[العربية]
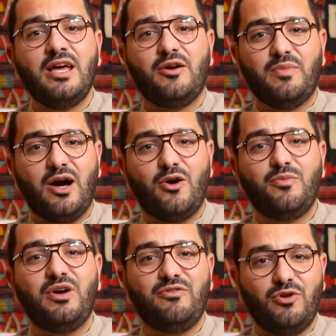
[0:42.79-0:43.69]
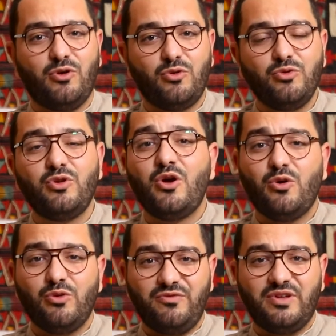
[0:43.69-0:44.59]
معهم في العروض
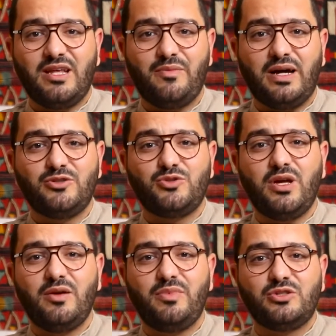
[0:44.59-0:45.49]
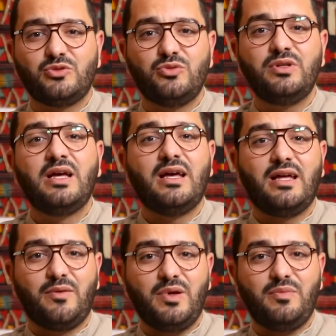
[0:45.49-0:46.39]
وضيفتنا بعد شوية باش تكون
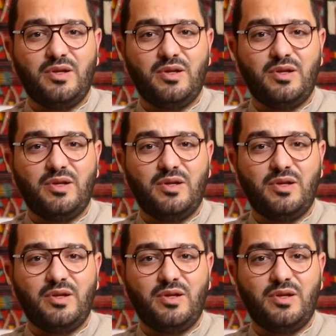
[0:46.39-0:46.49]
رباب